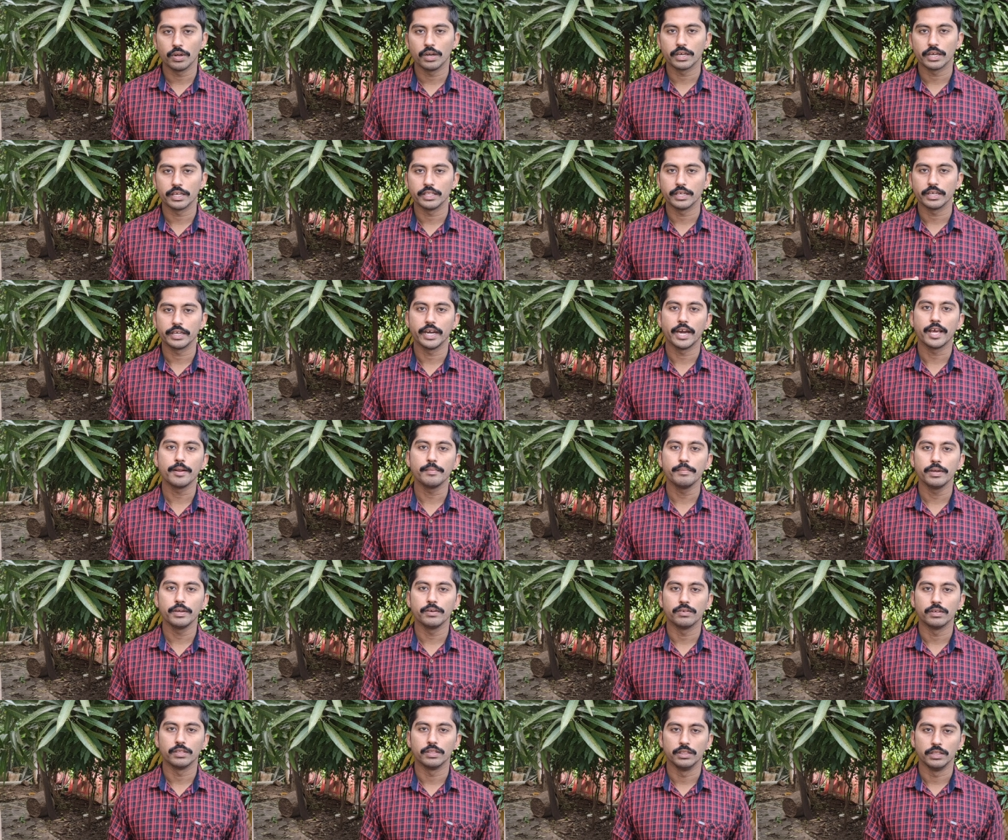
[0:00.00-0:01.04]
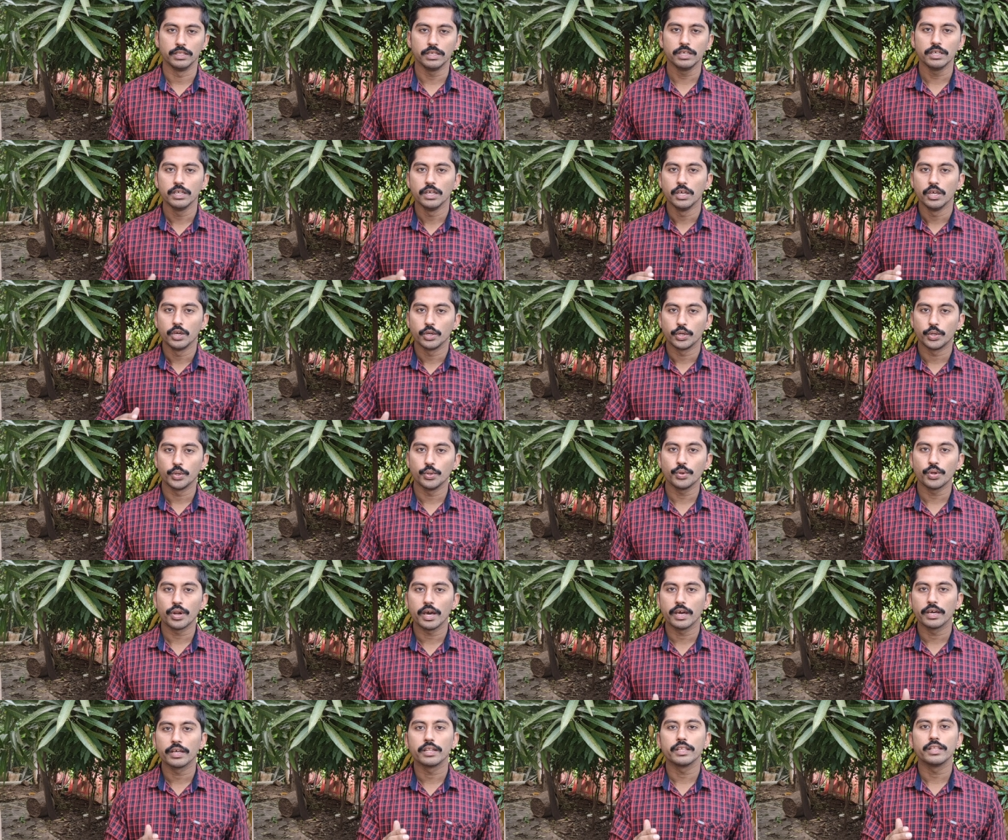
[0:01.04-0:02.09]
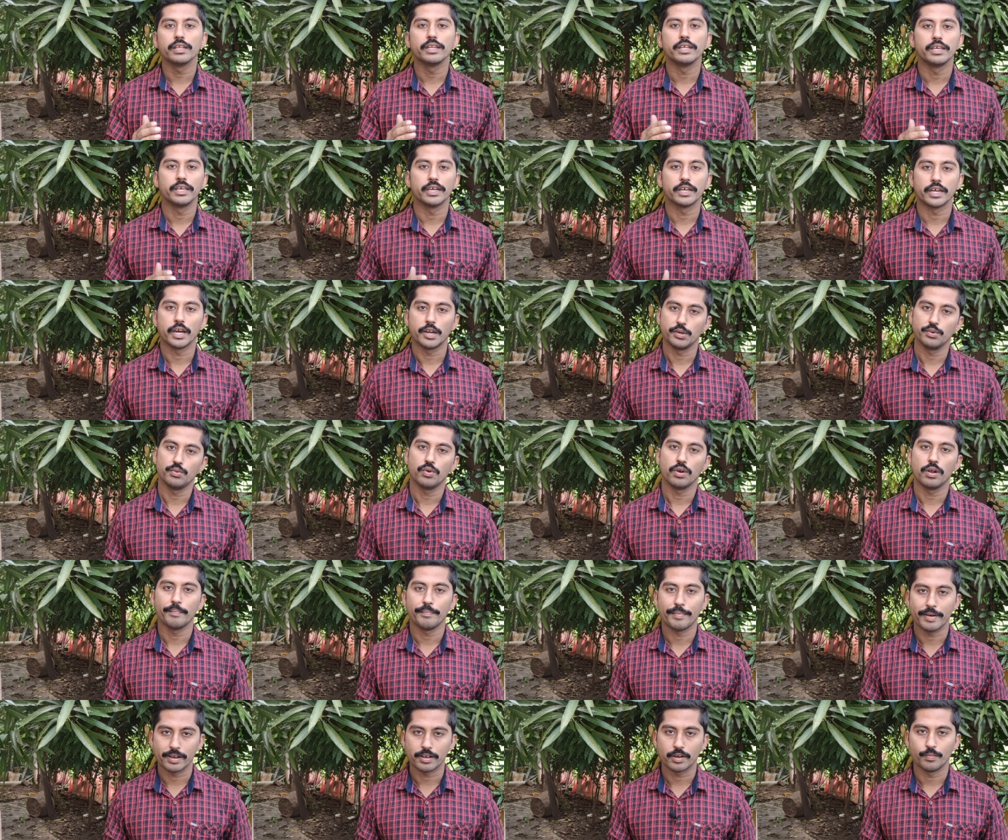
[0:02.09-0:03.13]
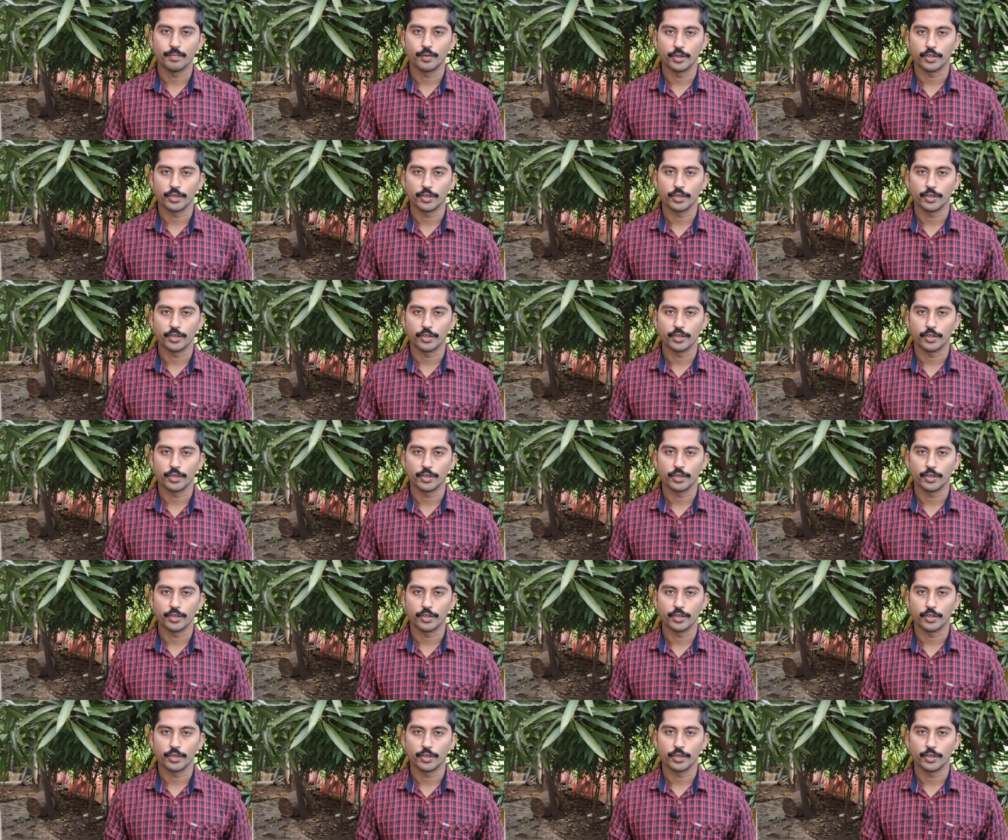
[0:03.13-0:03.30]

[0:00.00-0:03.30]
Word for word: உங்களுக்கு அந்த கருமை வந்து கியூர் ஆகுறத நீங்க கண் கூட பார்க்க